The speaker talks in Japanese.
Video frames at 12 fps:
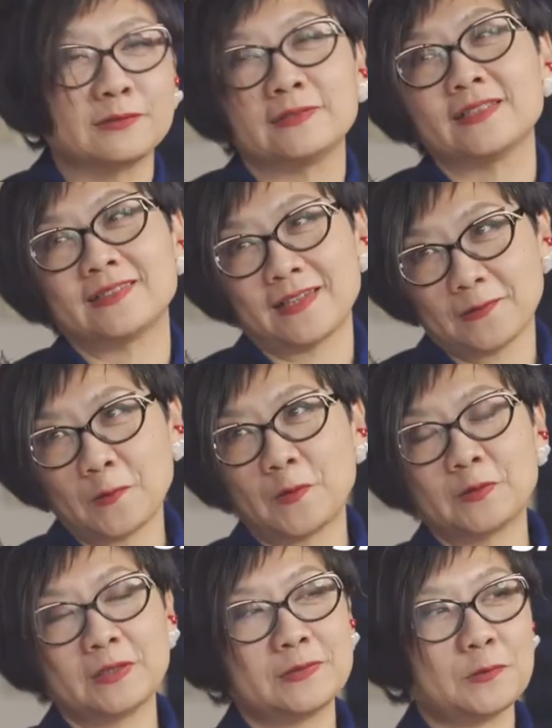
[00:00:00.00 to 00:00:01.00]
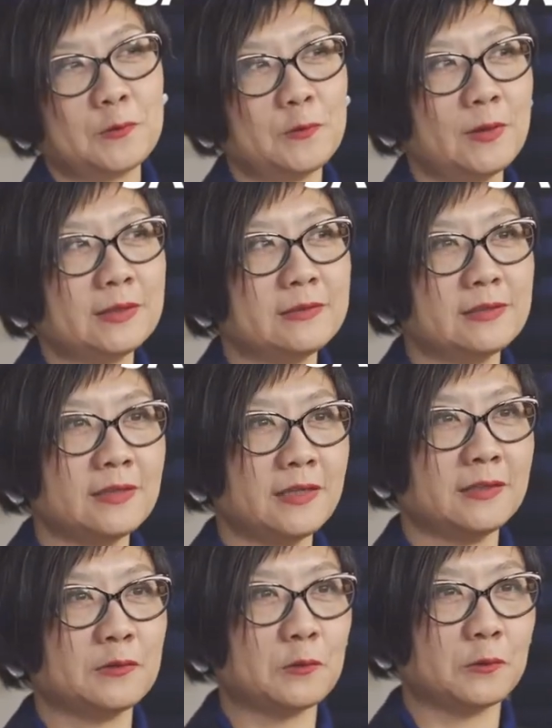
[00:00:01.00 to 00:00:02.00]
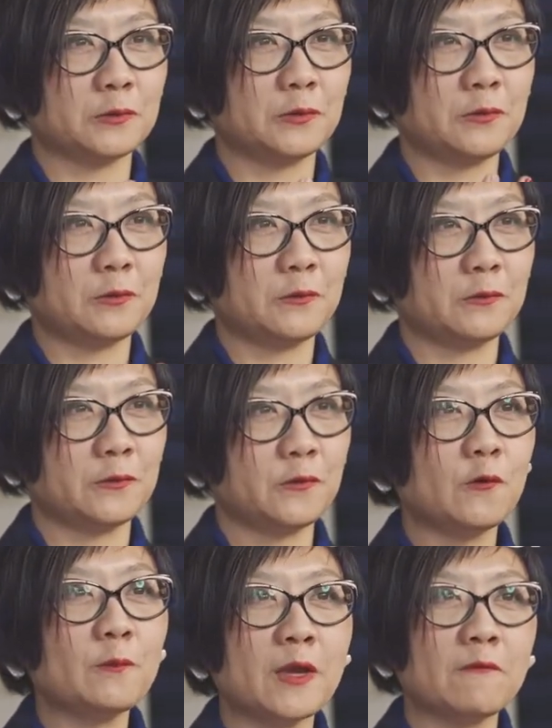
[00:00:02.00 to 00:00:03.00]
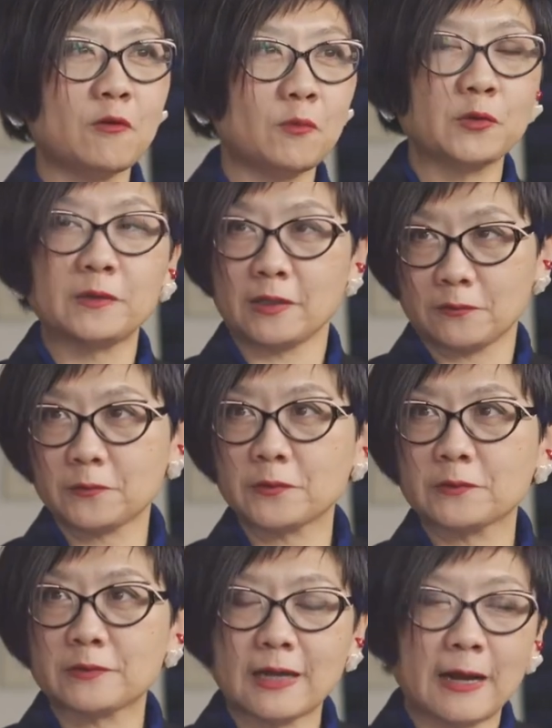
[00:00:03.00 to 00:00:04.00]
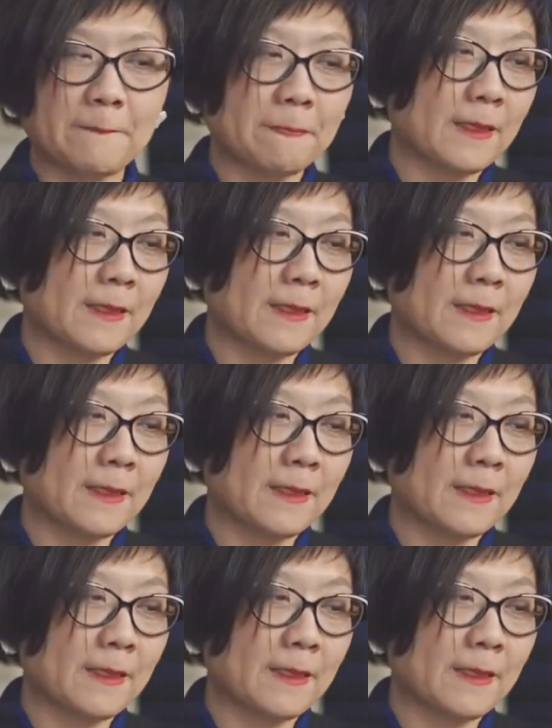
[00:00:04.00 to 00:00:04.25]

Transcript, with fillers: んですけど、うんうん、そこは常にこう両両面を持ってるというか、